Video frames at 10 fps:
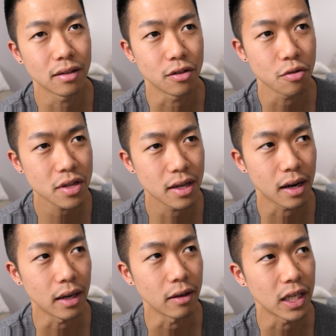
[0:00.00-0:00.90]
女子だ
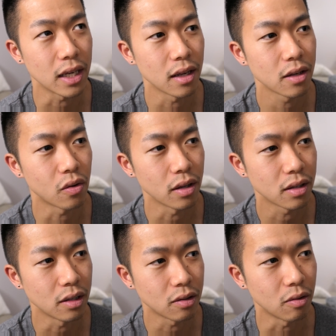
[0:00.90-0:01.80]
からいけないとかっ
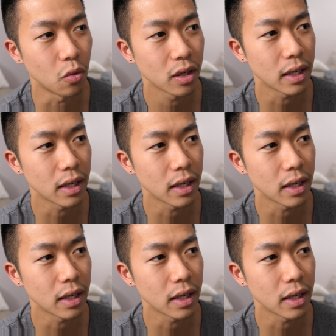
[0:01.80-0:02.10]
ていうふうに思わ